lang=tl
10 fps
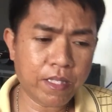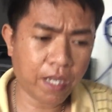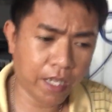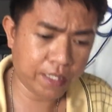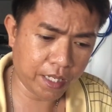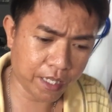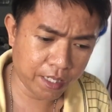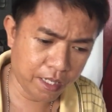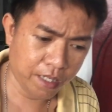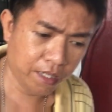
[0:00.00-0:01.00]
bata kasi,
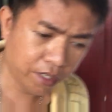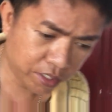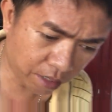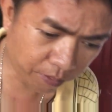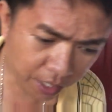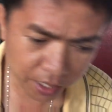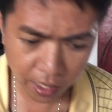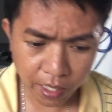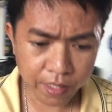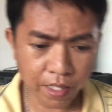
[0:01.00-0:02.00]
sa
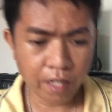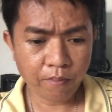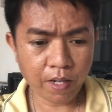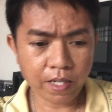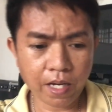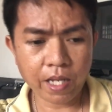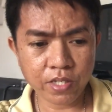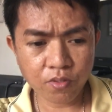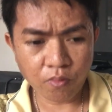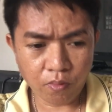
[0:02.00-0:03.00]
pag-analyze eh,
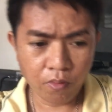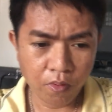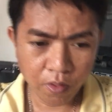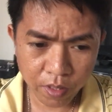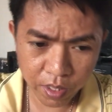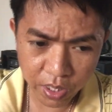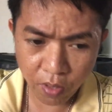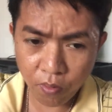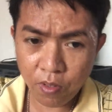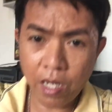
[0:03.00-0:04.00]
pag-analyze ko, hindi
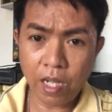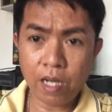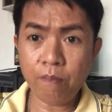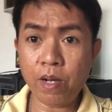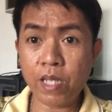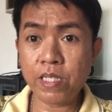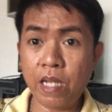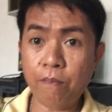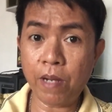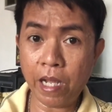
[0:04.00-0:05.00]
siguro nila alam bakit
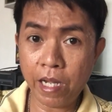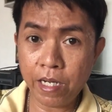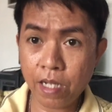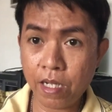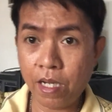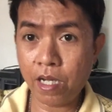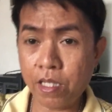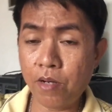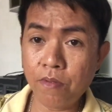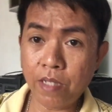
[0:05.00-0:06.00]
sila pinanganak
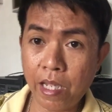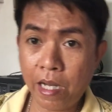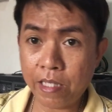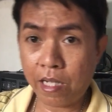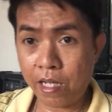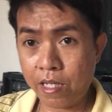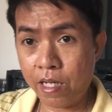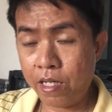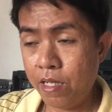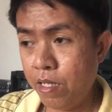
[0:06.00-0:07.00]
at anong dahilan
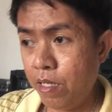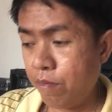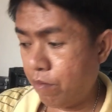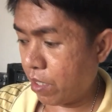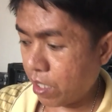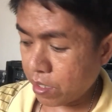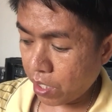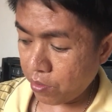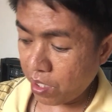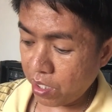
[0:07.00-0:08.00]
talaga. Bakit
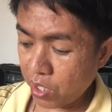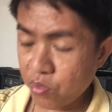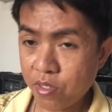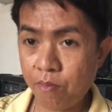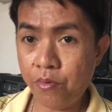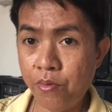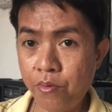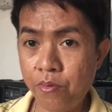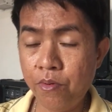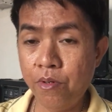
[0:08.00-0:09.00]
tayo nandito sa
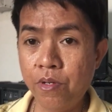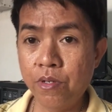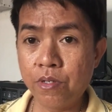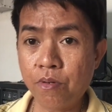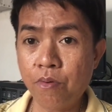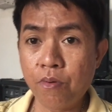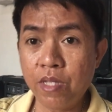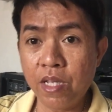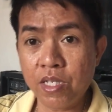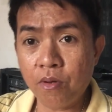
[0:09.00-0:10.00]
mundo. Siguro
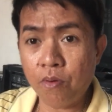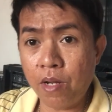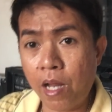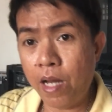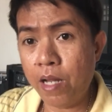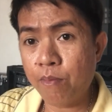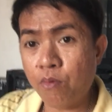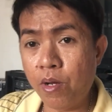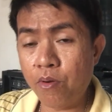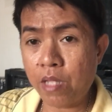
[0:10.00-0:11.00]
hindi siguro nila alam
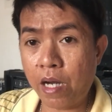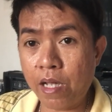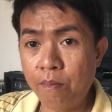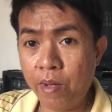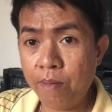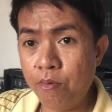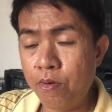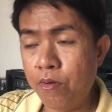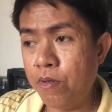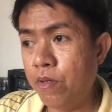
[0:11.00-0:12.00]
kung ano talagang
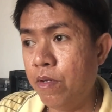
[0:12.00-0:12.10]
Bible.